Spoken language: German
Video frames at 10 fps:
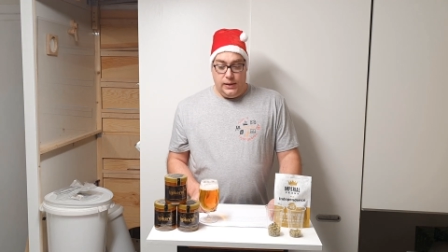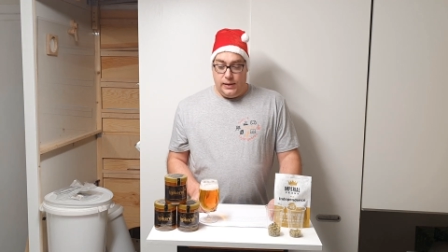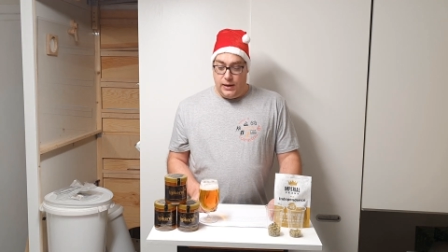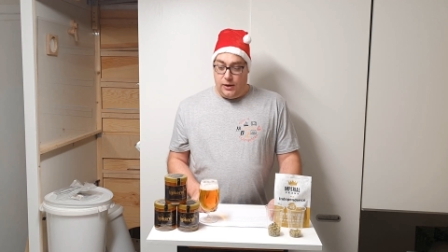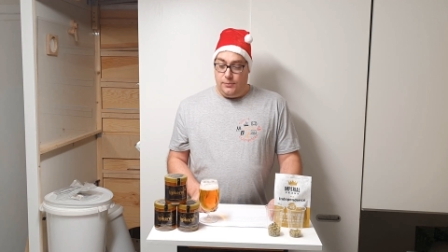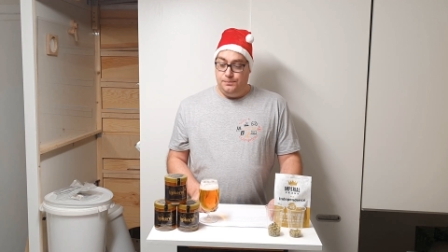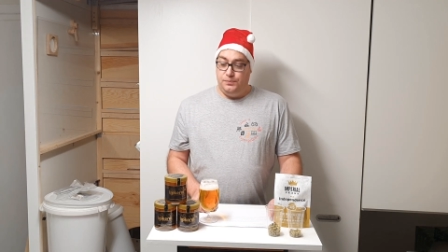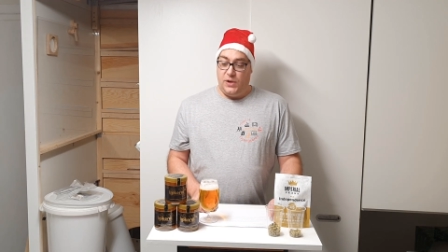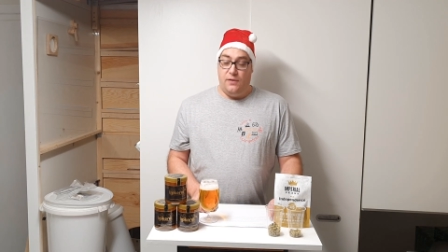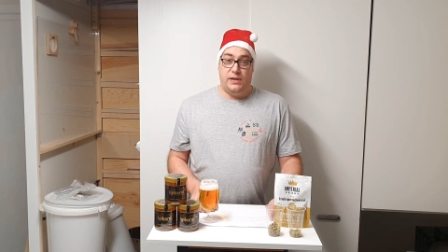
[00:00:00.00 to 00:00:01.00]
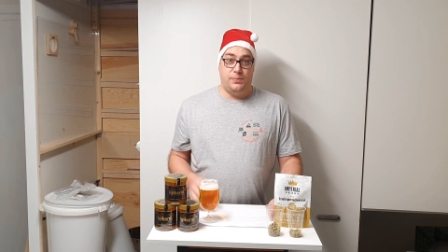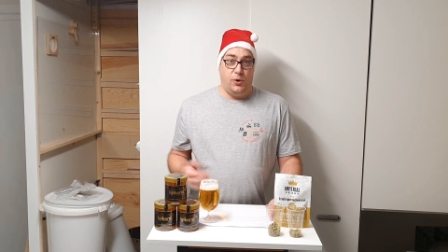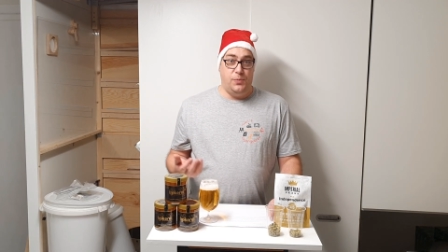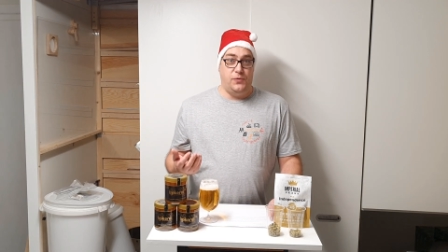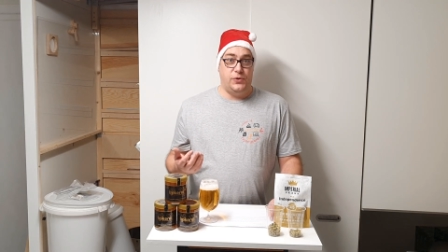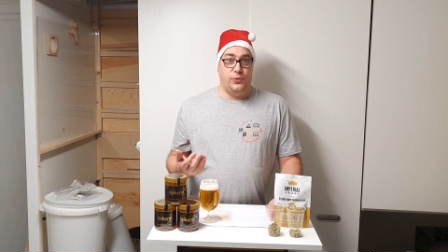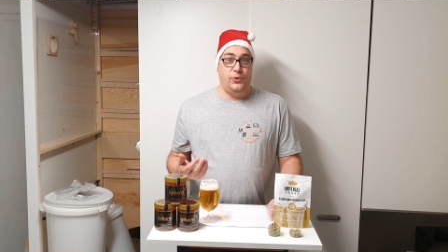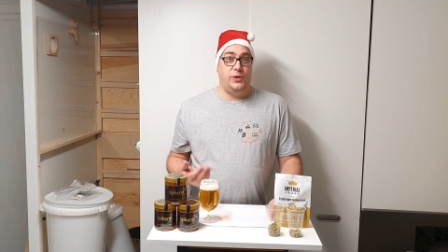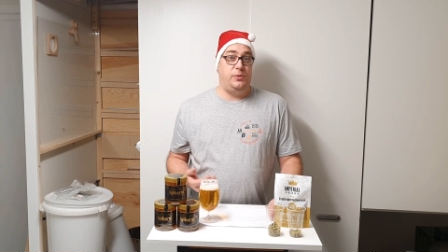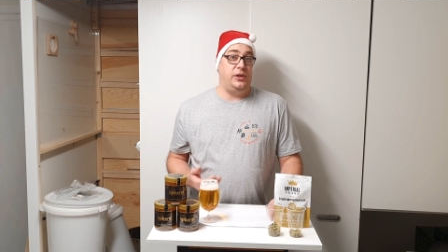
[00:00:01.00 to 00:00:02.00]
Genau. Was brauchen wir fürs
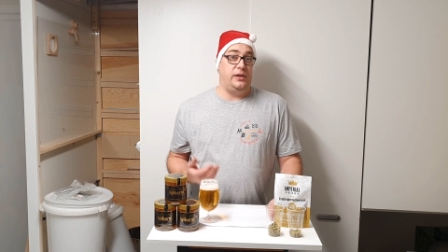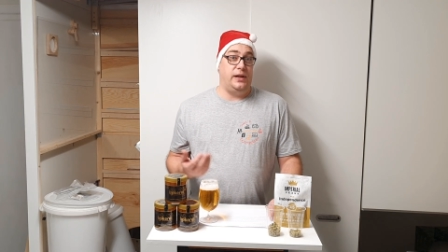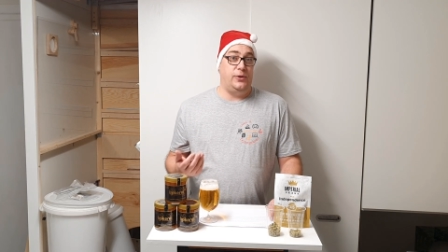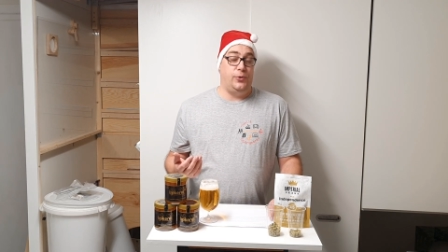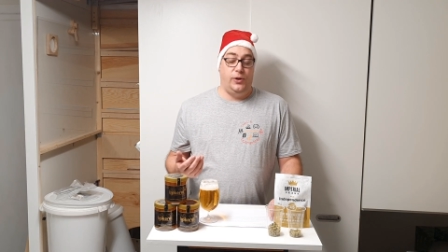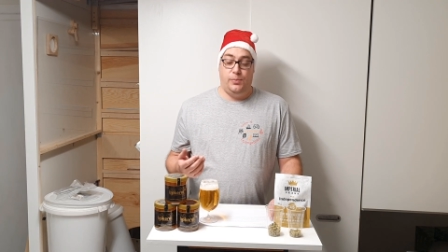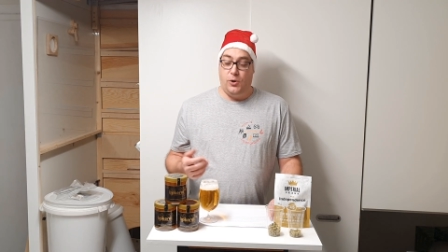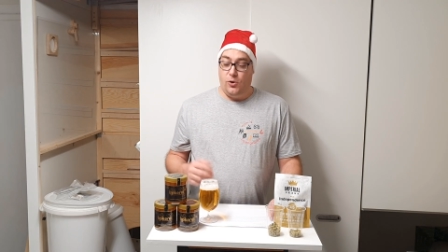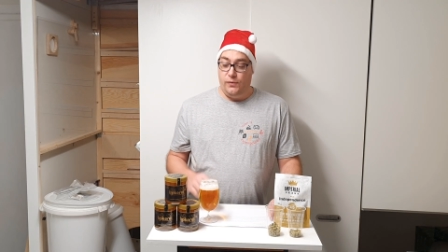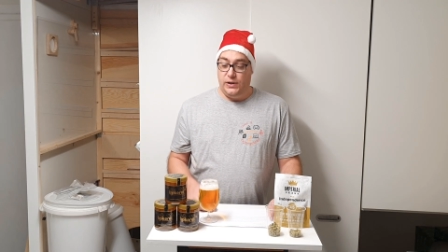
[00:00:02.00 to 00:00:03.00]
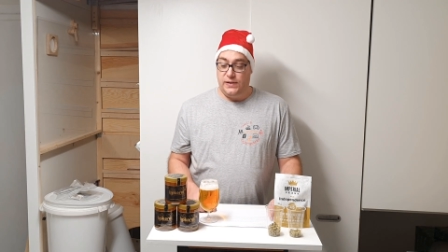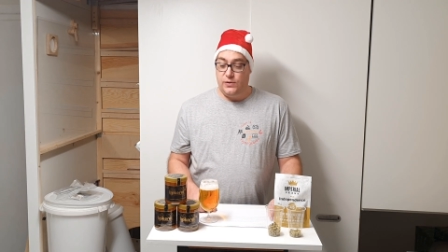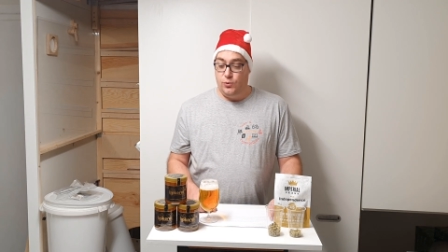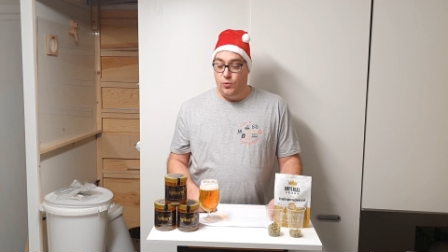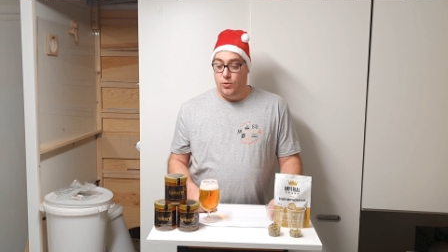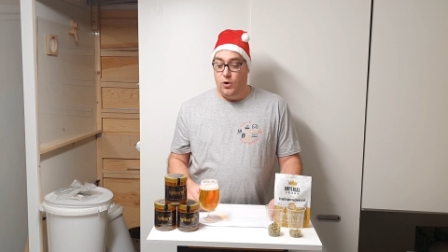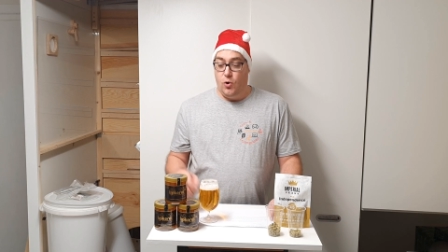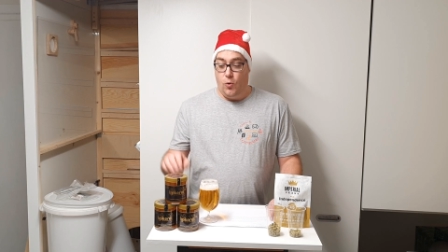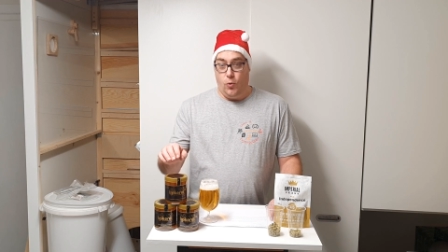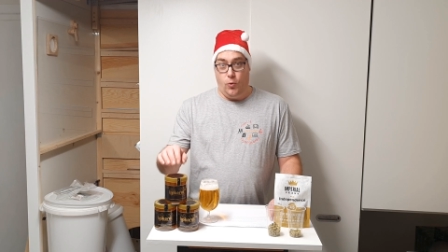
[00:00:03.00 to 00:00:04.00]
Honigbier? Natürlich brauchen wir dazu
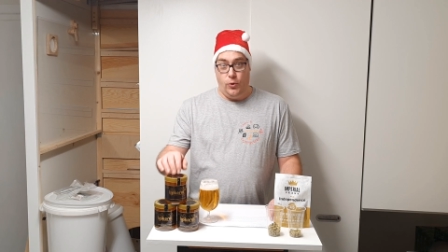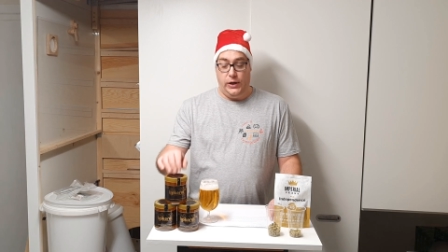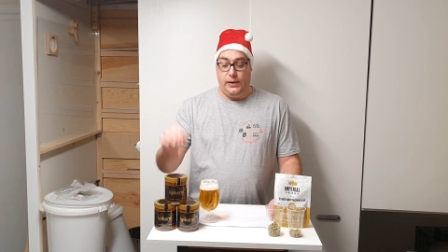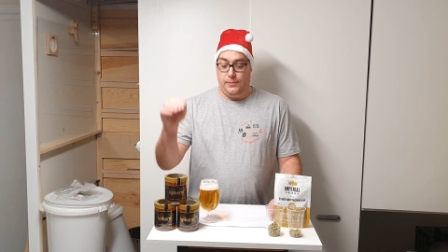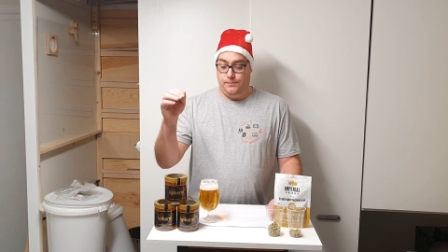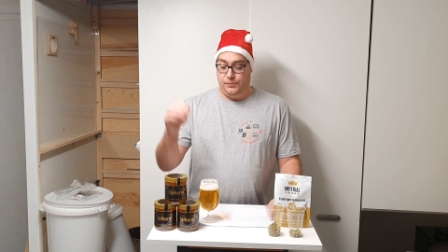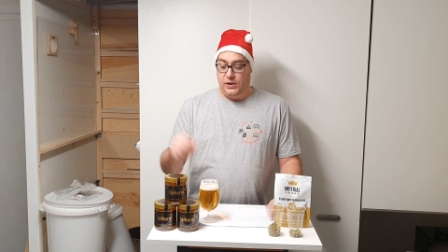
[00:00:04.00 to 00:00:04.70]
Honig.